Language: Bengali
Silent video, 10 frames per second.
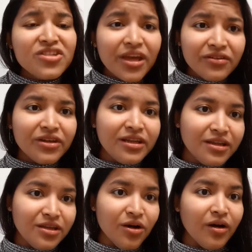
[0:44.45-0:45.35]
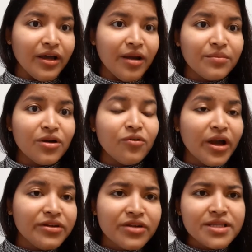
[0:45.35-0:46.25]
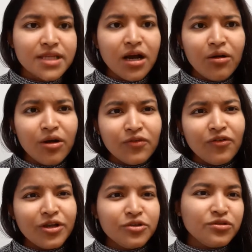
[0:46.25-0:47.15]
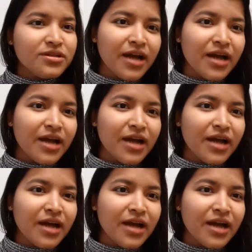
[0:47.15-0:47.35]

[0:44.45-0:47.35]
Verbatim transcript: জেনারেলি কি হয় আমরা হোয়াইট রাইস খাওয়ার পর একটু